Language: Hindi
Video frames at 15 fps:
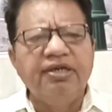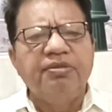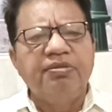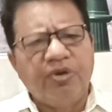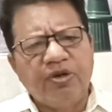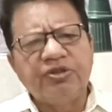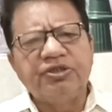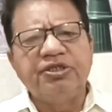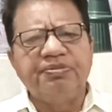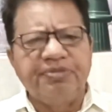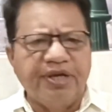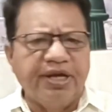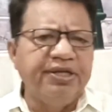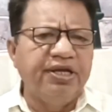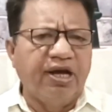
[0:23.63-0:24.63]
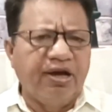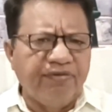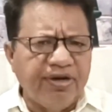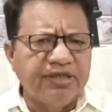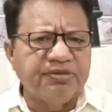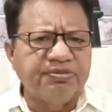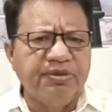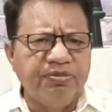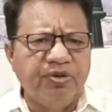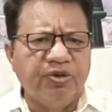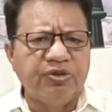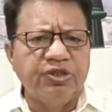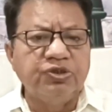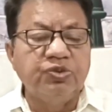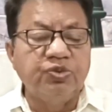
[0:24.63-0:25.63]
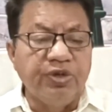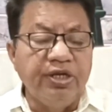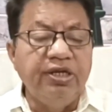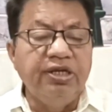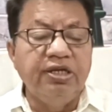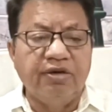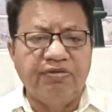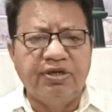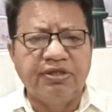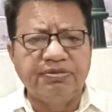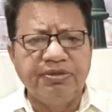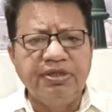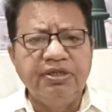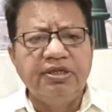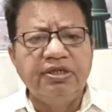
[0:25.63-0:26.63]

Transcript: बहुत ही प्यारी आवाज़ में बहुत ही सुरीली आवाज़ में